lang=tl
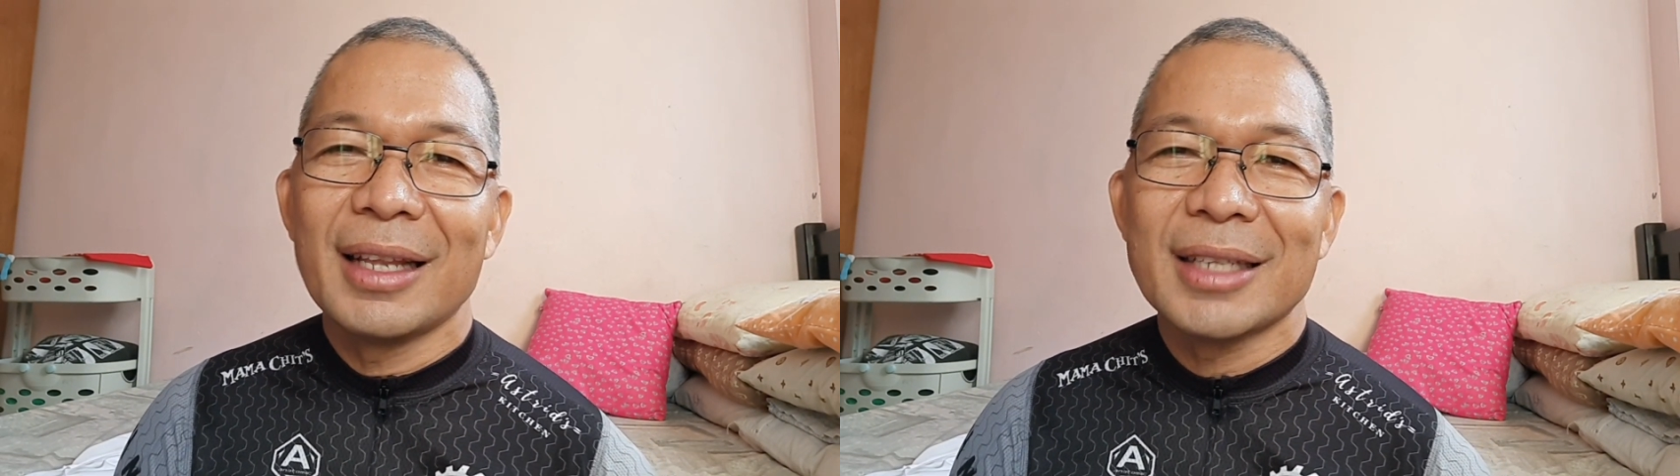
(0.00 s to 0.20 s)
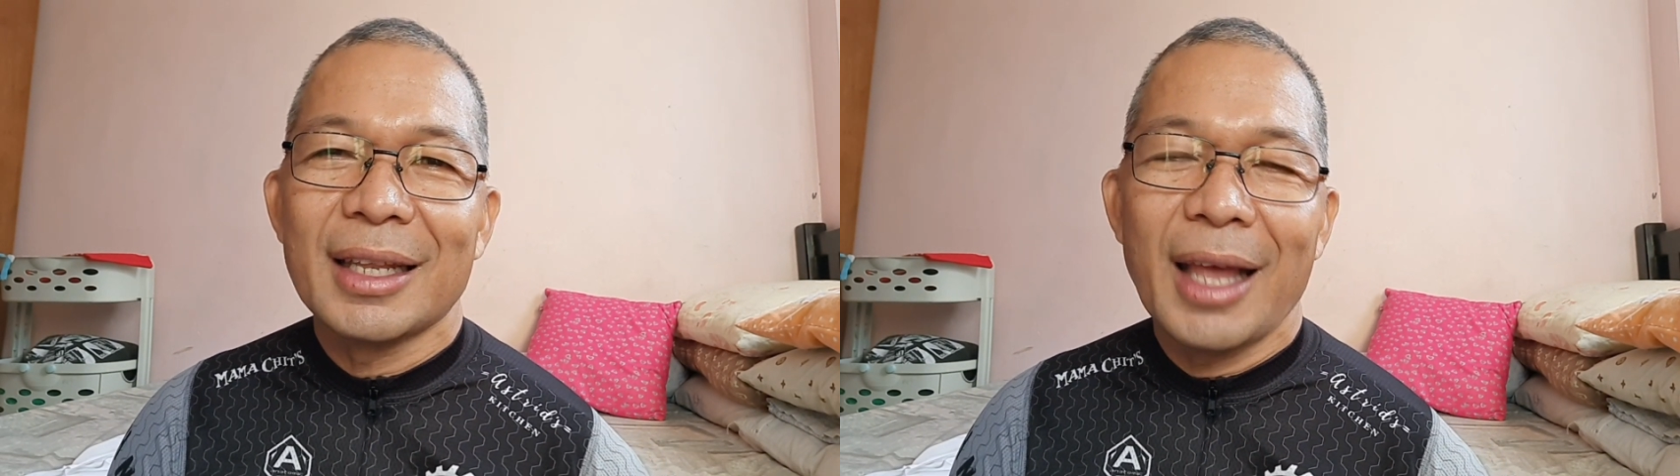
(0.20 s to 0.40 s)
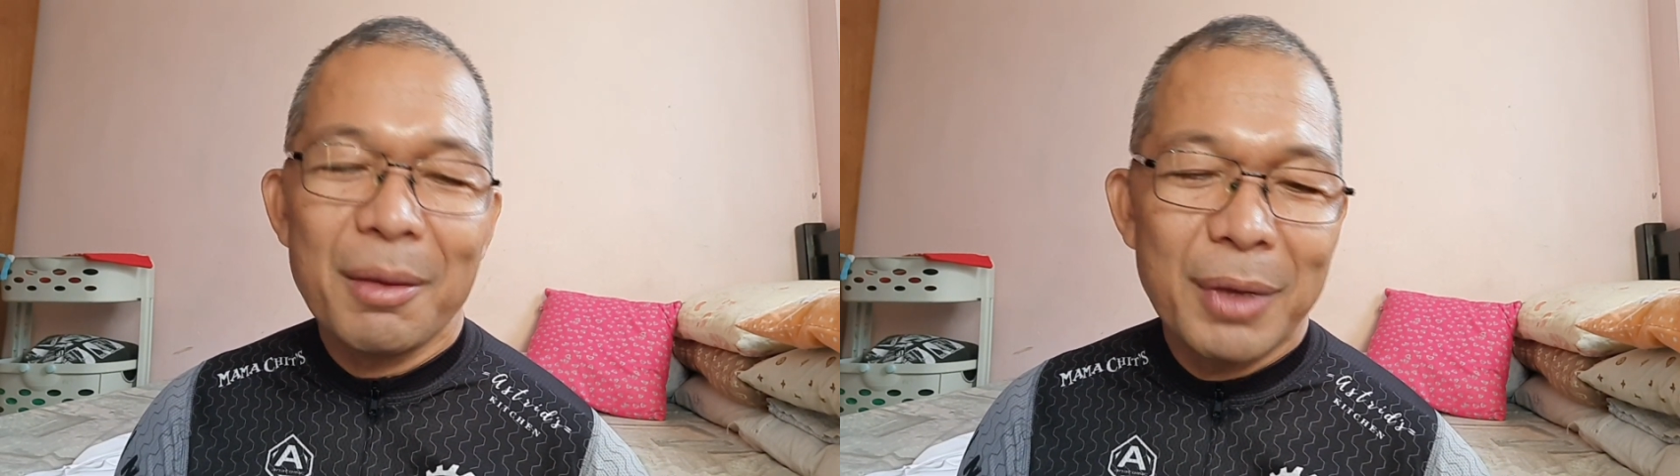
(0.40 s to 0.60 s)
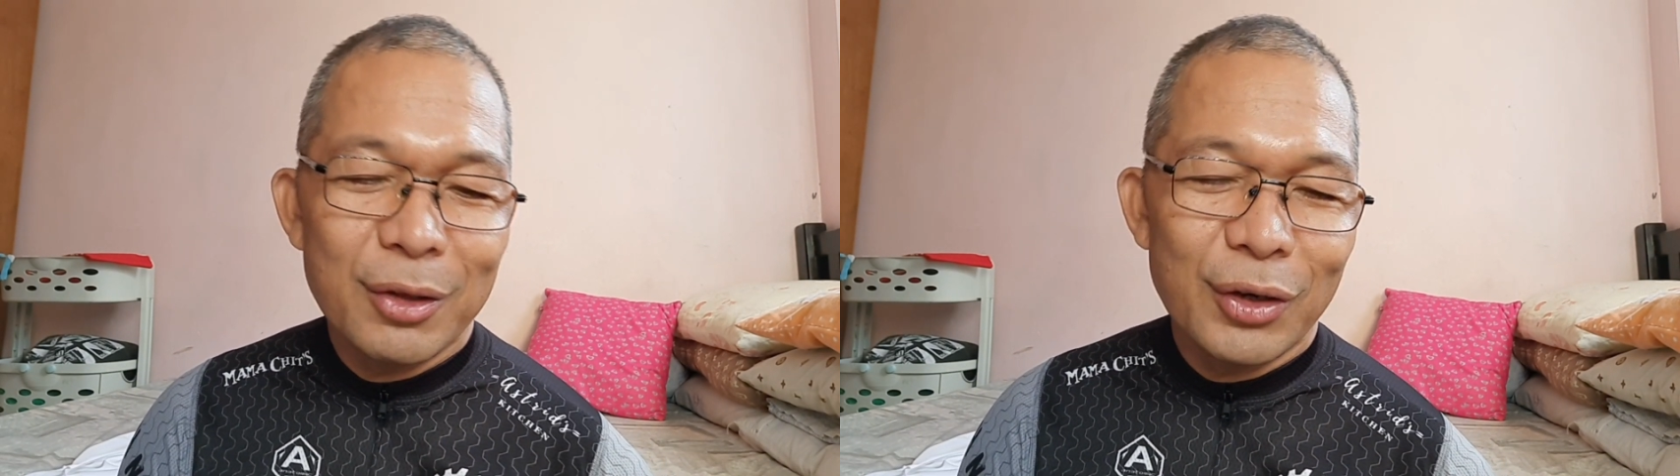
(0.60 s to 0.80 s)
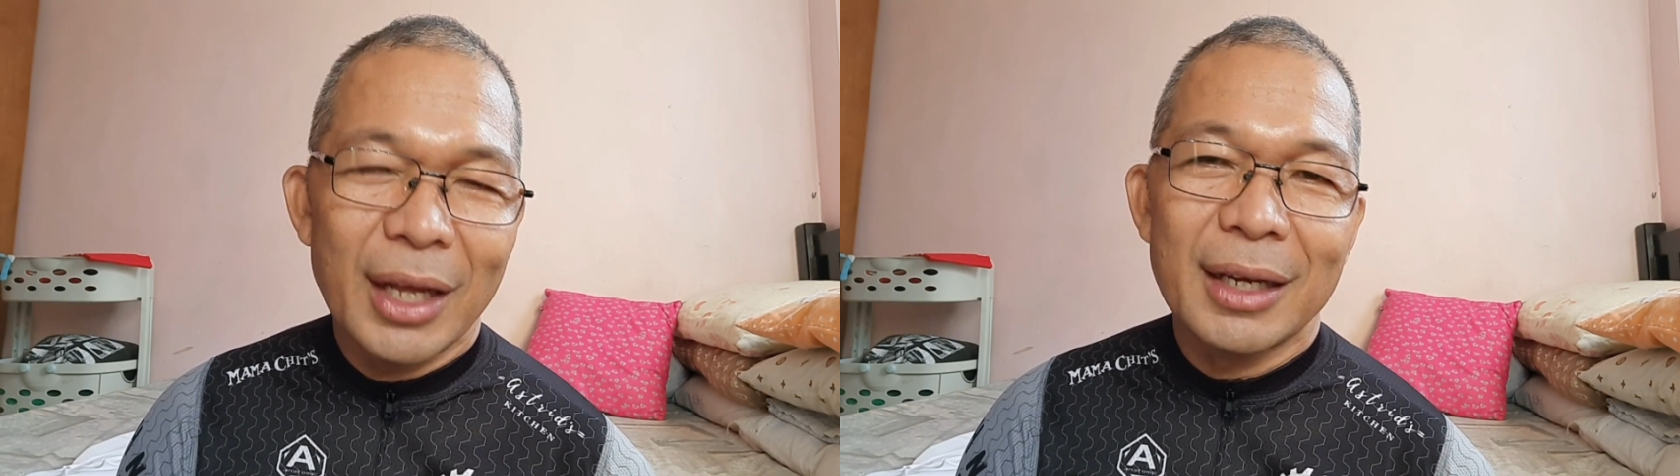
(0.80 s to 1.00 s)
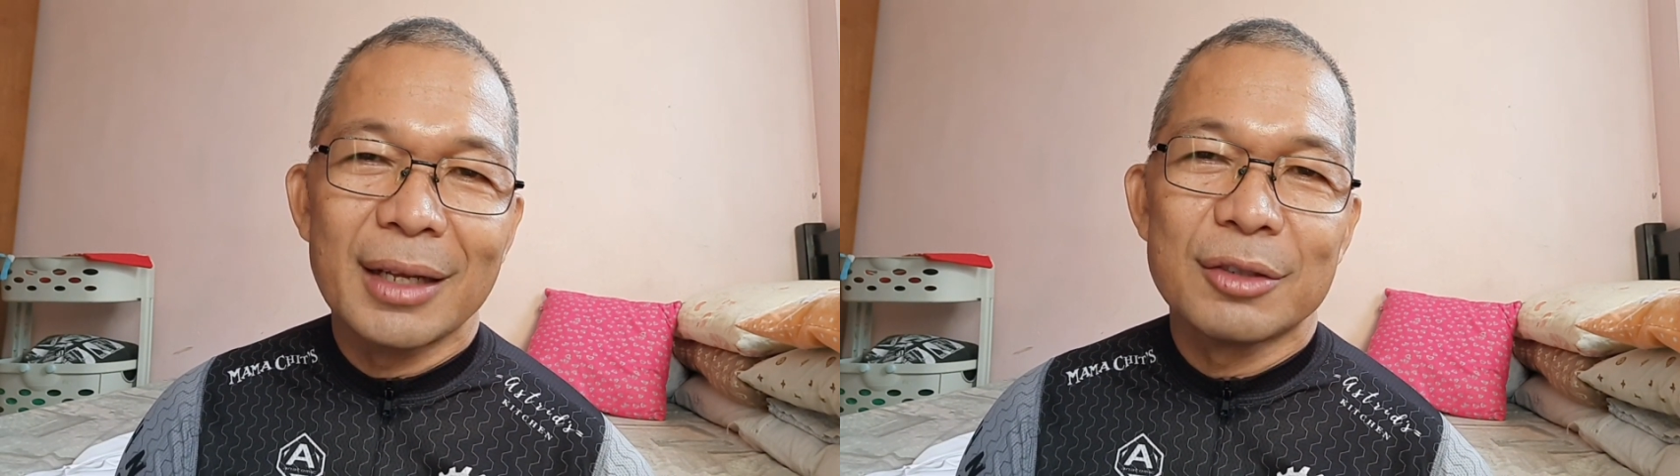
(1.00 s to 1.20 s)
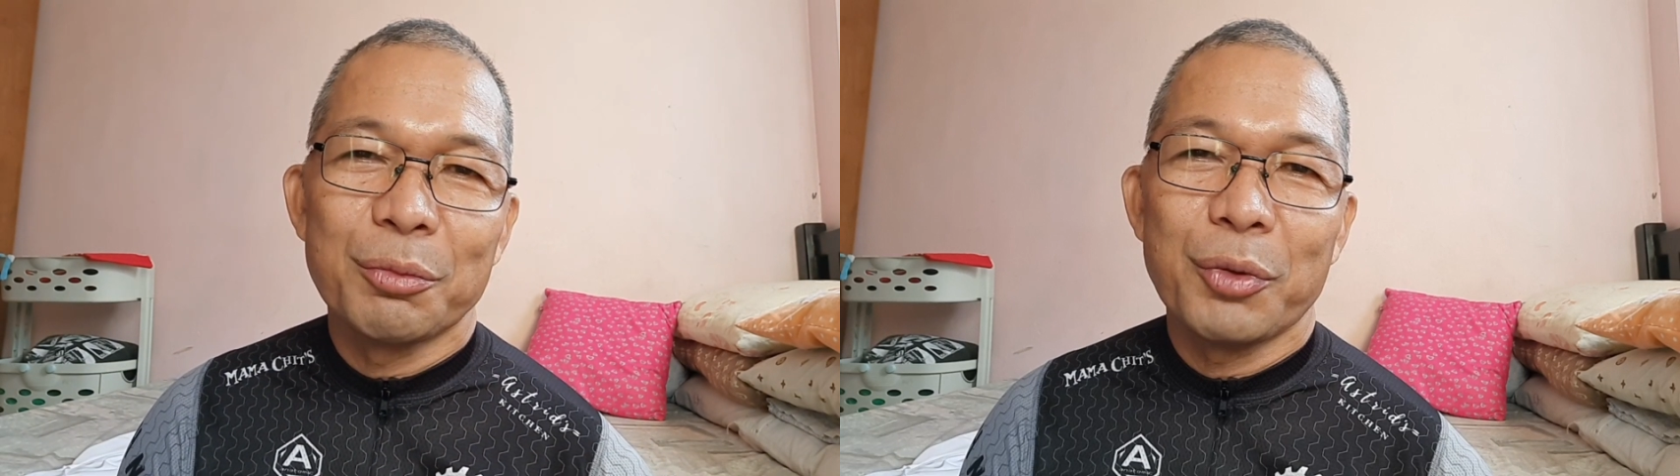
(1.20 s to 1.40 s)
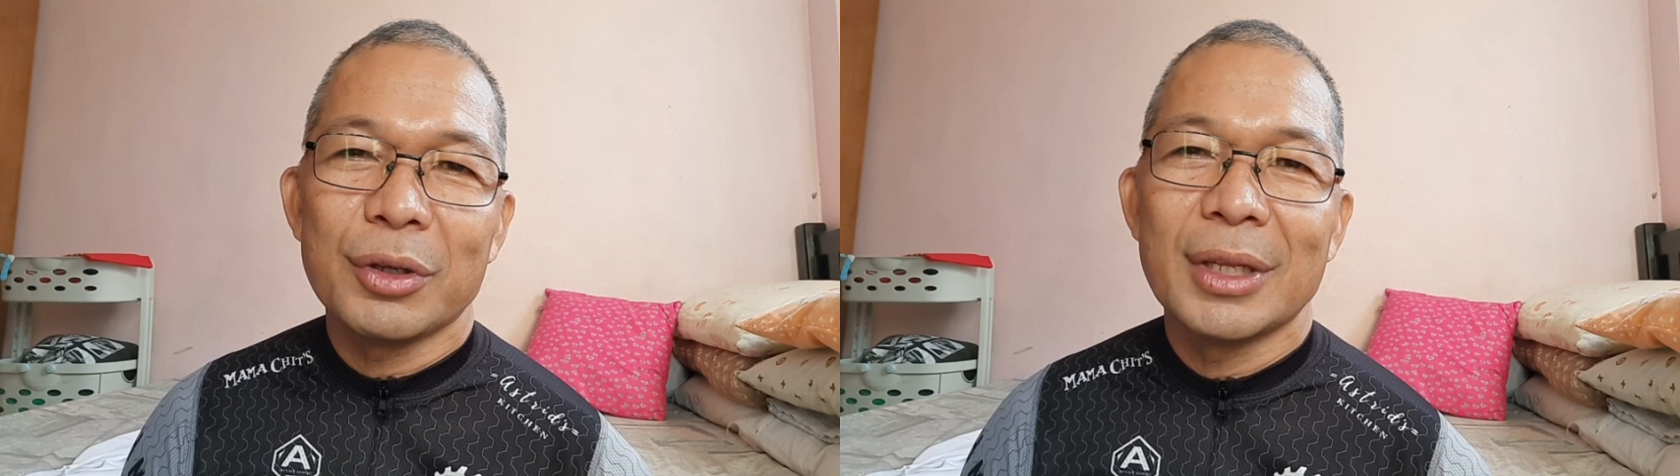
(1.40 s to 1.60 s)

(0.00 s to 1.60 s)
sa dami nyo nang nag-support